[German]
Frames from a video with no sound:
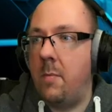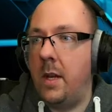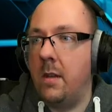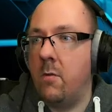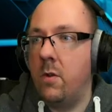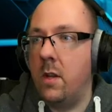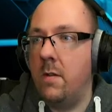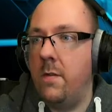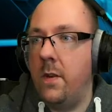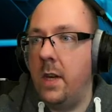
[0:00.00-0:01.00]
ähm,
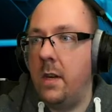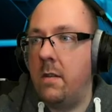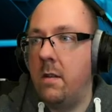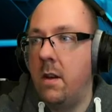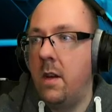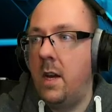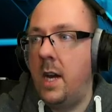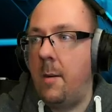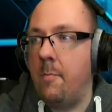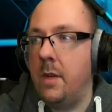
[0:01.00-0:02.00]
unterwegs
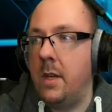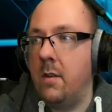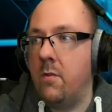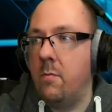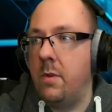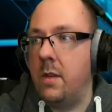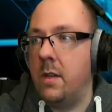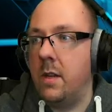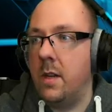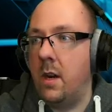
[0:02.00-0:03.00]
habe mich hier so ein
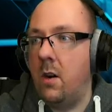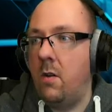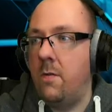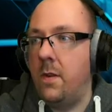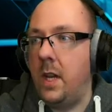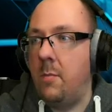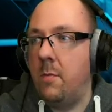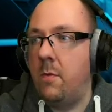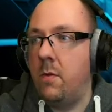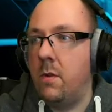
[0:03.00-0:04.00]
bisschen auf
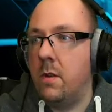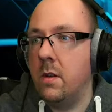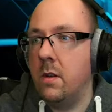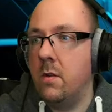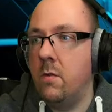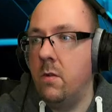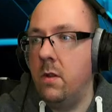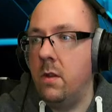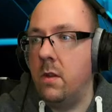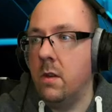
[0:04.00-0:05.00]
Lebenspunkte
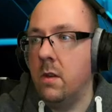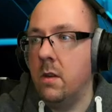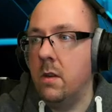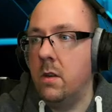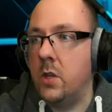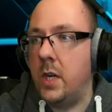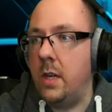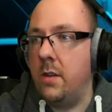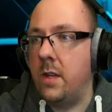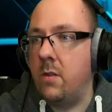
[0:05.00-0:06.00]
und äh,
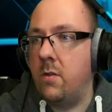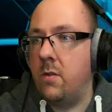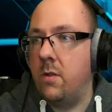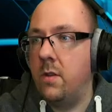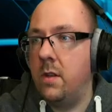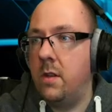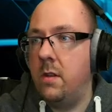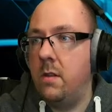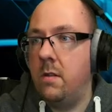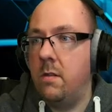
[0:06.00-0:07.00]
Schadensreduktion
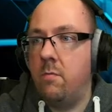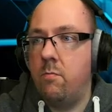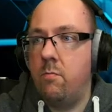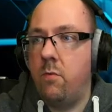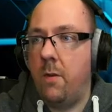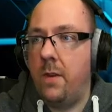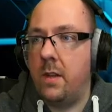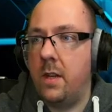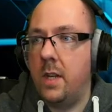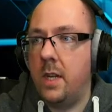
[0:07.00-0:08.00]
die, äh, ja,
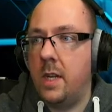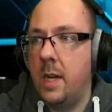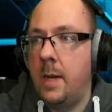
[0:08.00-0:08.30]
festgelegt,